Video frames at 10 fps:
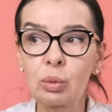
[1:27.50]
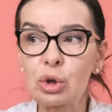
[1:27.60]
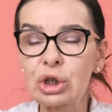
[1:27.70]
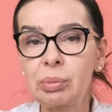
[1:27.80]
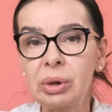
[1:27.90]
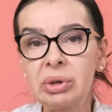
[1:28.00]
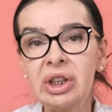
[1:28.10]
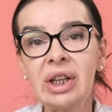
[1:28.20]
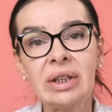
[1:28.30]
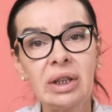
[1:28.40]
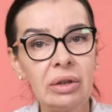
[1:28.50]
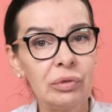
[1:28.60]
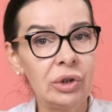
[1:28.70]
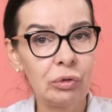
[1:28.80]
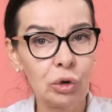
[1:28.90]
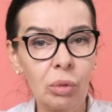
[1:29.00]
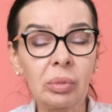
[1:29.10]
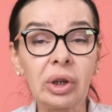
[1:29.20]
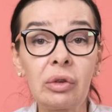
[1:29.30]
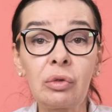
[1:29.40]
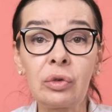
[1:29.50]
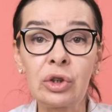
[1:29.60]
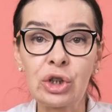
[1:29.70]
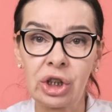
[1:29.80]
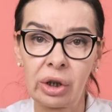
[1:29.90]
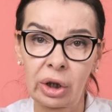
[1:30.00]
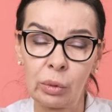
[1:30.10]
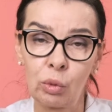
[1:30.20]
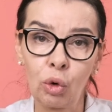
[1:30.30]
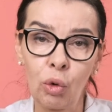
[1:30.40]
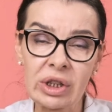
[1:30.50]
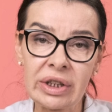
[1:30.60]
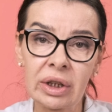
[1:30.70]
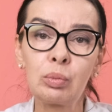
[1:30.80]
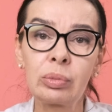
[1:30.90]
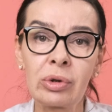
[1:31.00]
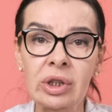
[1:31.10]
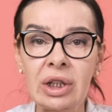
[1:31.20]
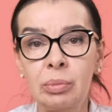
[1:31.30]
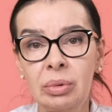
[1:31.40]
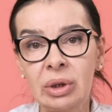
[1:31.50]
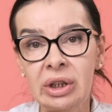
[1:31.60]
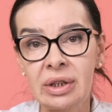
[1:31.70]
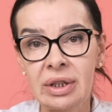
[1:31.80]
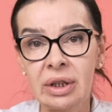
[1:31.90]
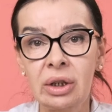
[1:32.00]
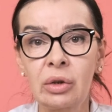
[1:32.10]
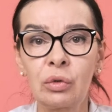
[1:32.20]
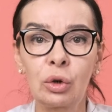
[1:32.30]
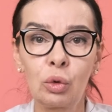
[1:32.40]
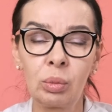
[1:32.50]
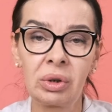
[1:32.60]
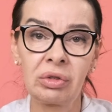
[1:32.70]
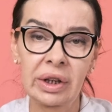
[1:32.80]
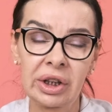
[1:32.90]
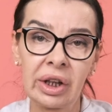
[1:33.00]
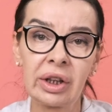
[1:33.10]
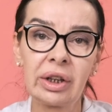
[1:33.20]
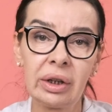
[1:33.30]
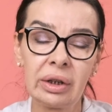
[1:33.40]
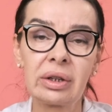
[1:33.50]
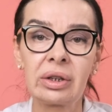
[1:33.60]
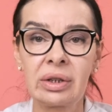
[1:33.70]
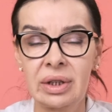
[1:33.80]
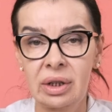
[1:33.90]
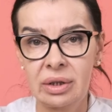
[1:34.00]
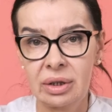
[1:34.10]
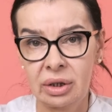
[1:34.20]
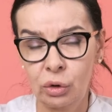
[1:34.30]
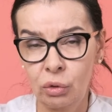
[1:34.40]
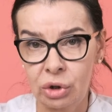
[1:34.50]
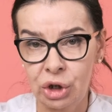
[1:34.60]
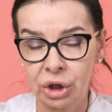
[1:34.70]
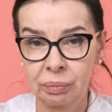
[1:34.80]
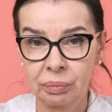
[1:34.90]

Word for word: можно применять и в дневном, и в вечернем уходе после полноценного умывания и тонизации кожи.